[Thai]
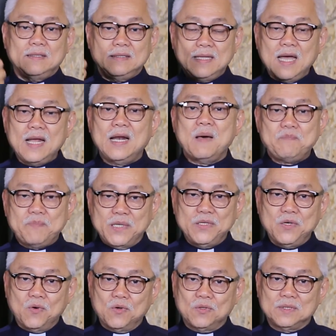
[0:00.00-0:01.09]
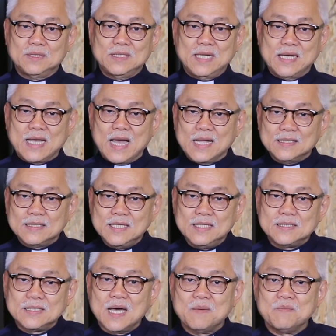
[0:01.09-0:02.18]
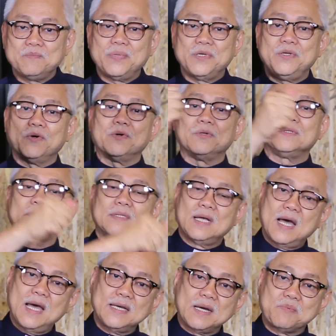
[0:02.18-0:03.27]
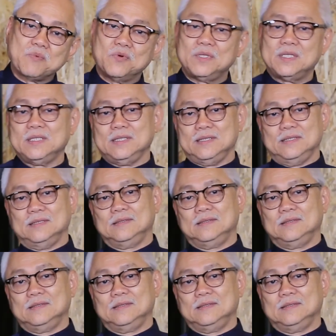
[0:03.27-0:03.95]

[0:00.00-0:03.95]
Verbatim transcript: ได้รับประโยชน์ในการที่ทำประโยชน์ให้กับคนอื่น